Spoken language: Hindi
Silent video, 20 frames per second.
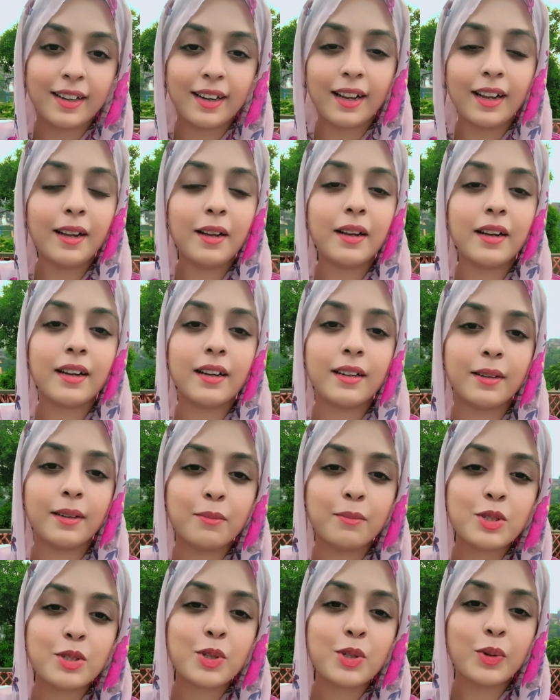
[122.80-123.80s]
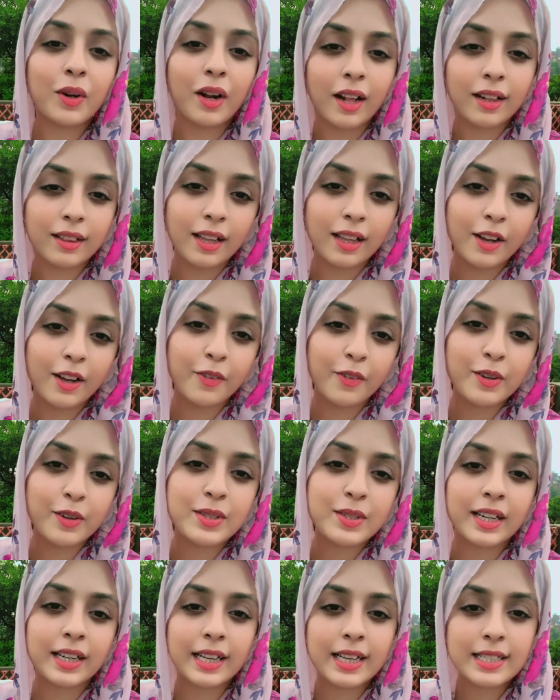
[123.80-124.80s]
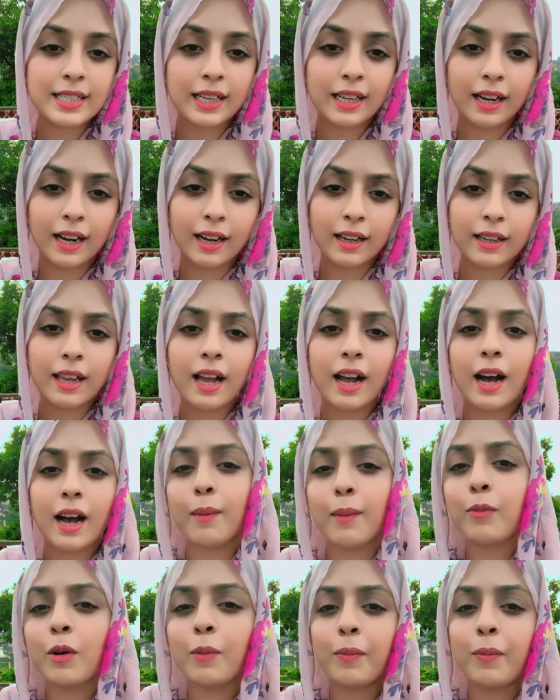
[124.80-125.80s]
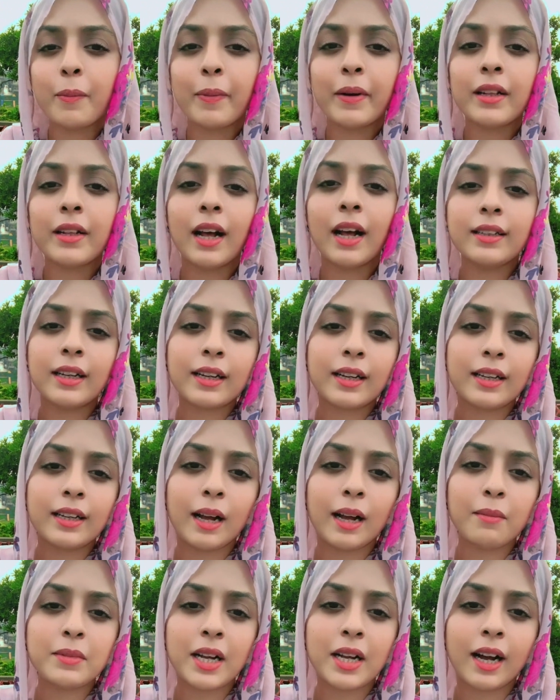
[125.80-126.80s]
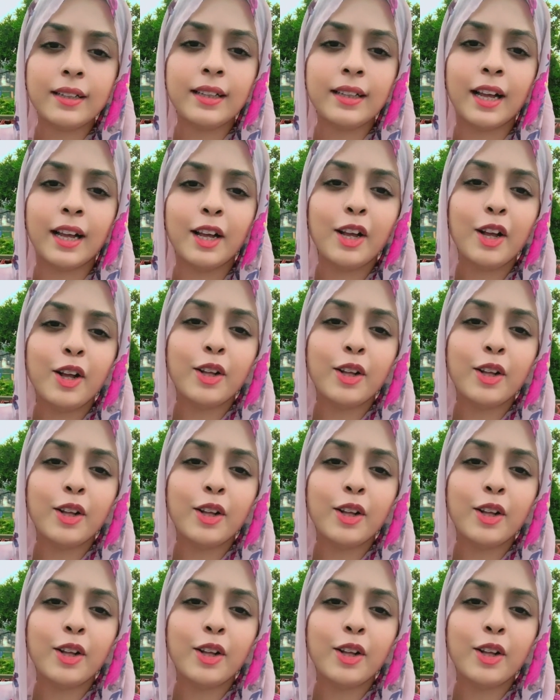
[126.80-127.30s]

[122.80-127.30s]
ने मुस्कुराते हुए उस लड़के से कहा कि आपको अपने परदादा का नाम याद है